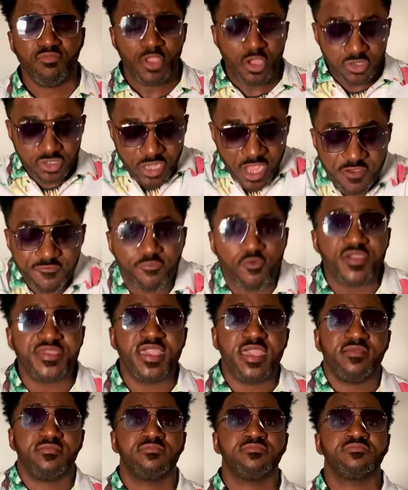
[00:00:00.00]
Tu as un
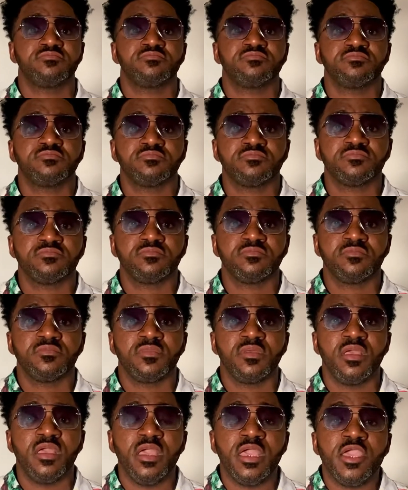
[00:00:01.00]
foyer.
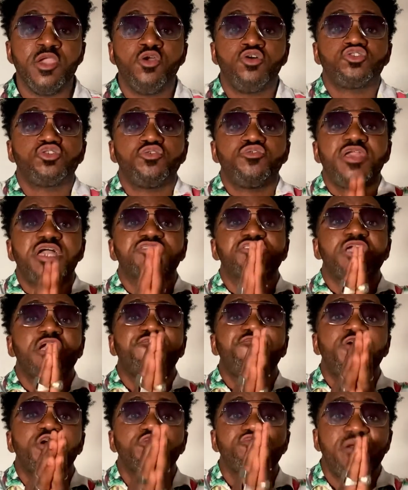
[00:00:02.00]
Et aujourd'hui, à chaque
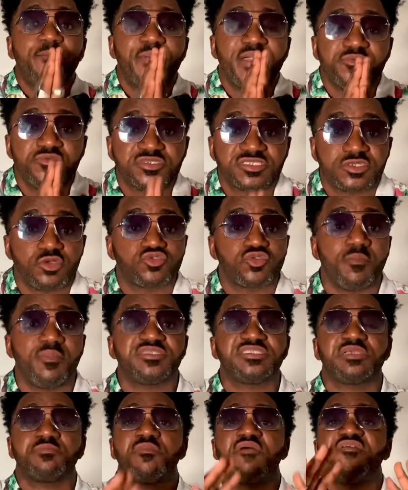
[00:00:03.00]
fois que tu vas parler de ça,
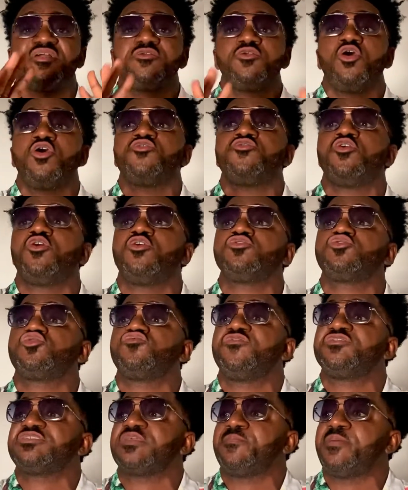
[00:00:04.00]
automatiquement, maman va oh non, tu veux
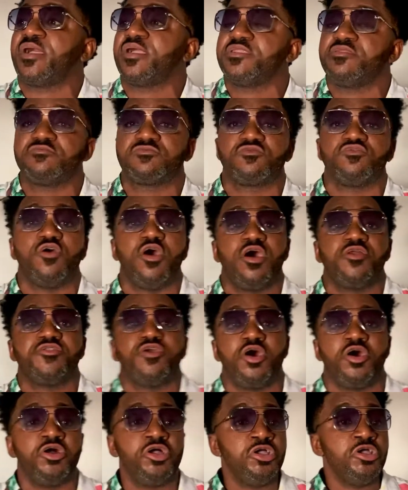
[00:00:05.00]
séparer de toi, oh
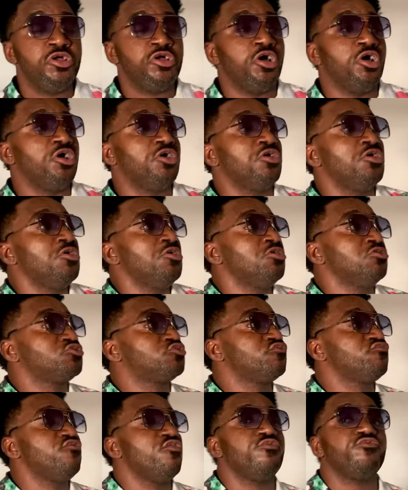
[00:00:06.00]
non, euh,
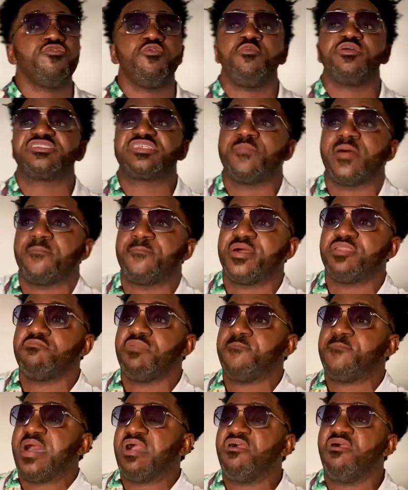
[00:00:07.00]
tu ne me sépares pas de mes
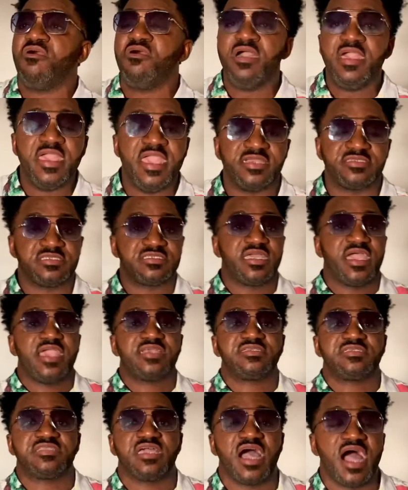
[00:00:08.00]
parents, etc.,
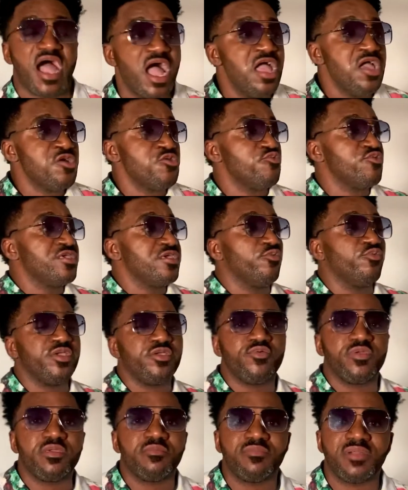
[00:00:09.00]
etc. Oui, oui,
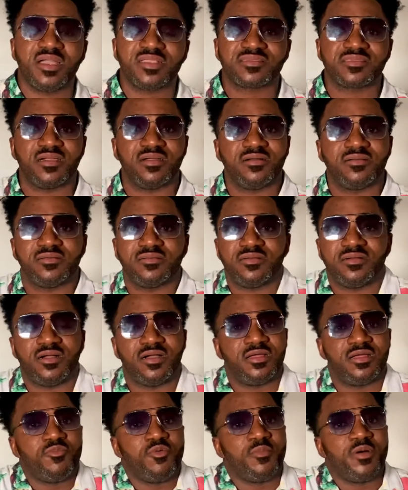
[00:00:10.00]
oui, mais attends, à
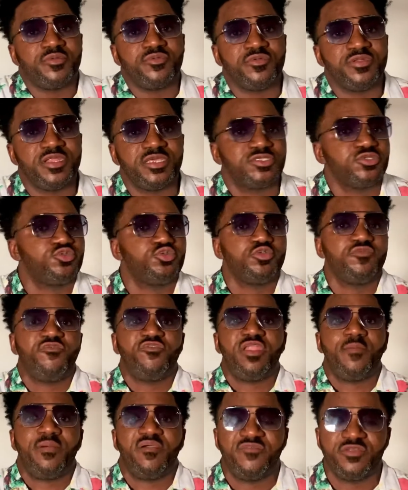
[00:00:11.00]
un moment donné, si tu ne
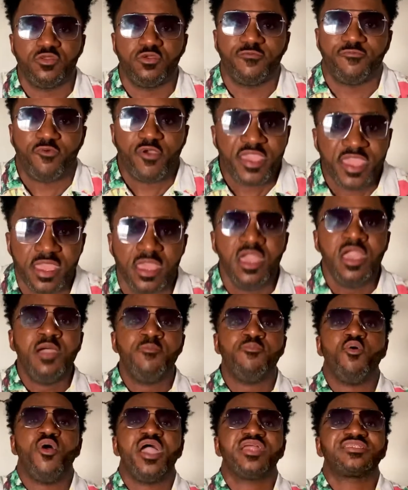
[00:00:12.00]
voulais pas venir au foyer
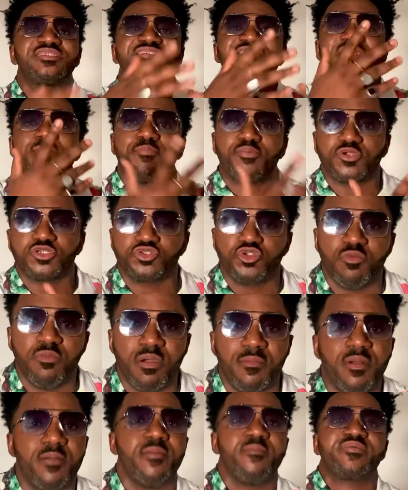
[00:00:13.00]
pour être très proche de
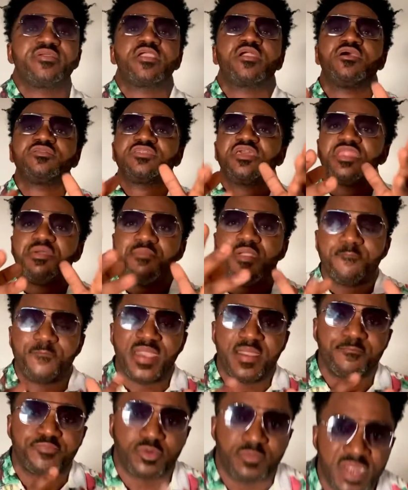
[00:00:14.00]
maman, même que quand elle n'a même pas un
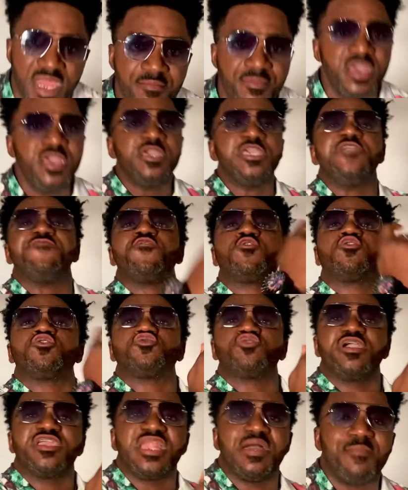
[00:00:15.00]
problème, il faut que tu
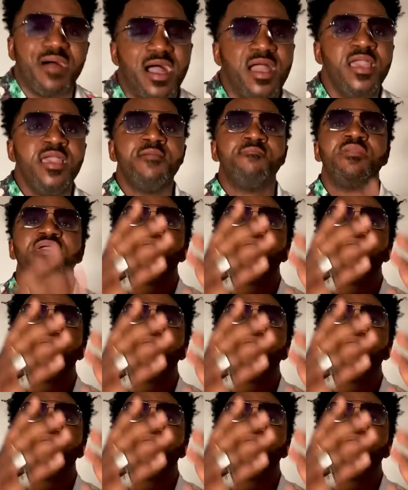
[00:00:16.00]
ailles là-bas, mais